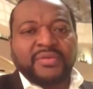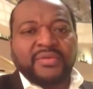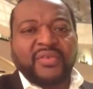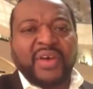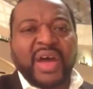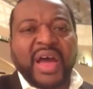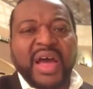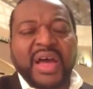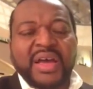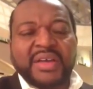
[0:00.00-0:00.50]

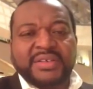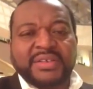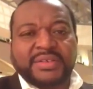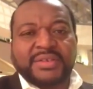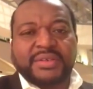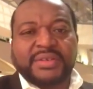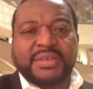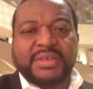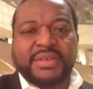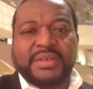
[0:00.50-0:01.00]

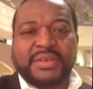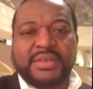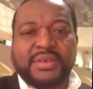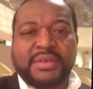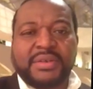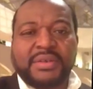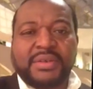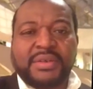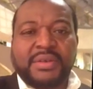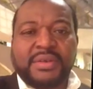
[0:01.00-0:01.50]
phrase qui
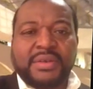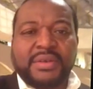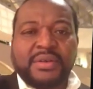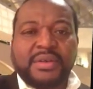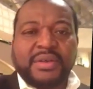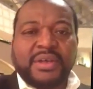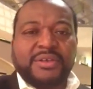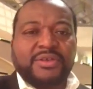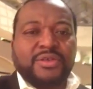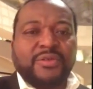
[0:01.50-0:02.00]
euh,
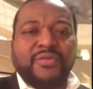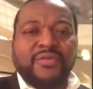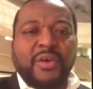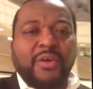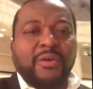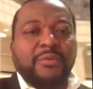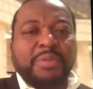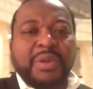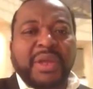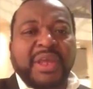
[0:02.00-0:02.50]
est
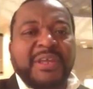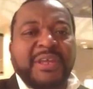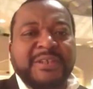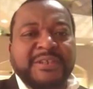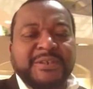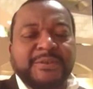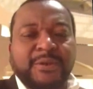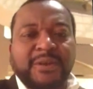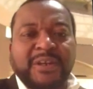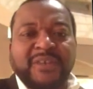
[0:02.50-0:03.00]
souvent
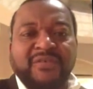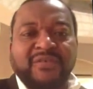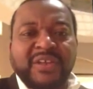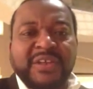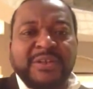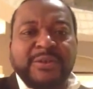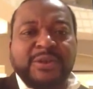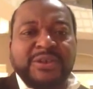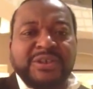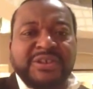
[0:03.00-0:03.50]
reprise dans les
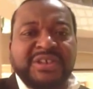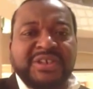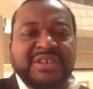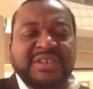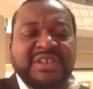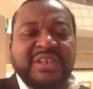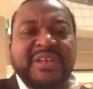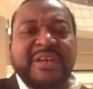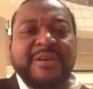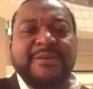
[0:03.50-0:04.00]
villes de
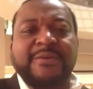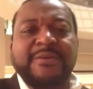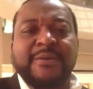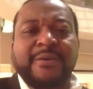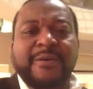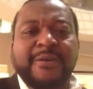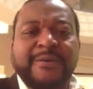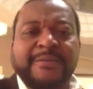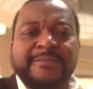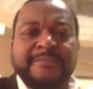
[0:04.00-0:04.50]
Kinshasa et
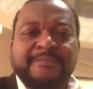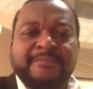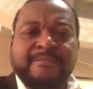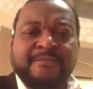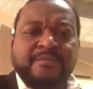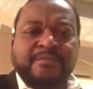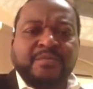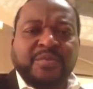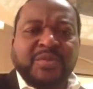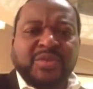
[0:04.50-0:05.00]
d'ailleurs.
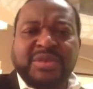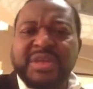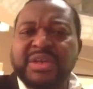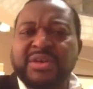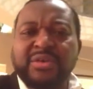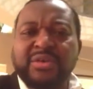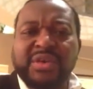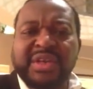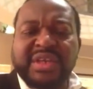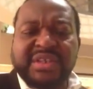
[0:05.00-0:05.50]
les
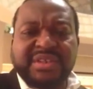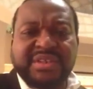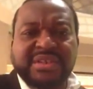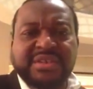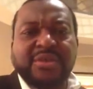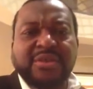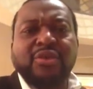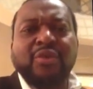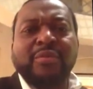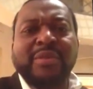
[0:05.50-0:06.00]
Congolais
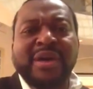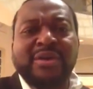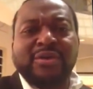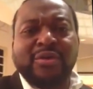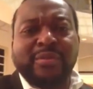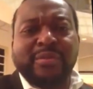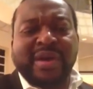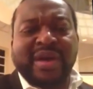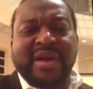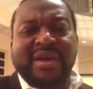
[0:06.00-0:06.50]
disent loba
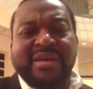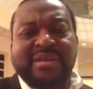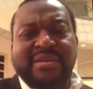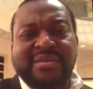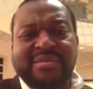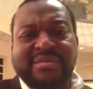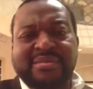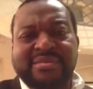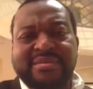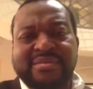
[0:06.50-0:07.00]
loba,
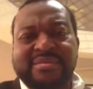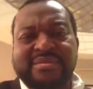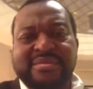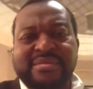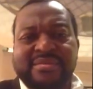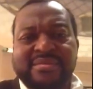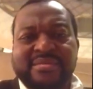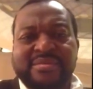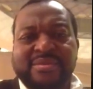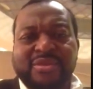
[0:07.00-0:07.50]

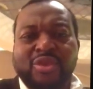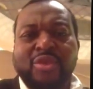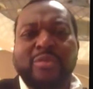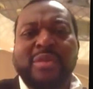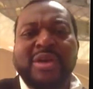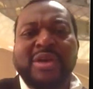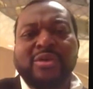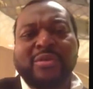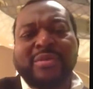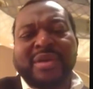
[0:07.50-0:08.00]

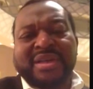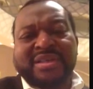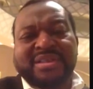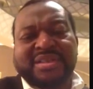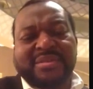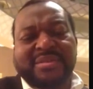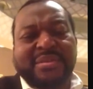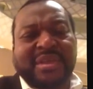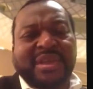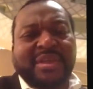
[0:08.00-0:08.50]
Loba,
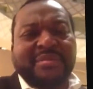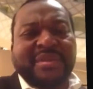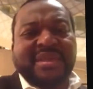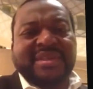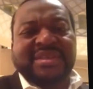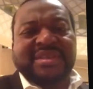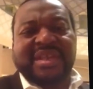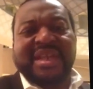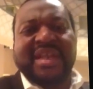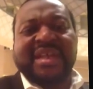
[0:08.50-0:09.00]
c'est bien,
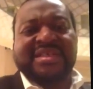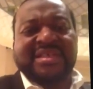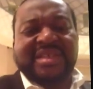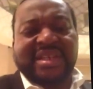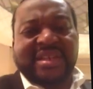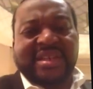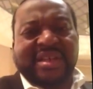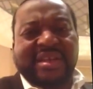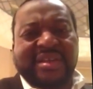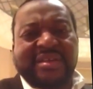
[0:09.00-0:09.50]
mais Sala
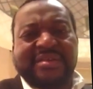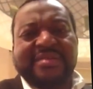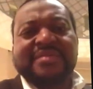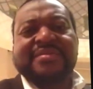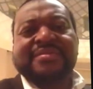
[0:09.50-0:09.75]
Sala.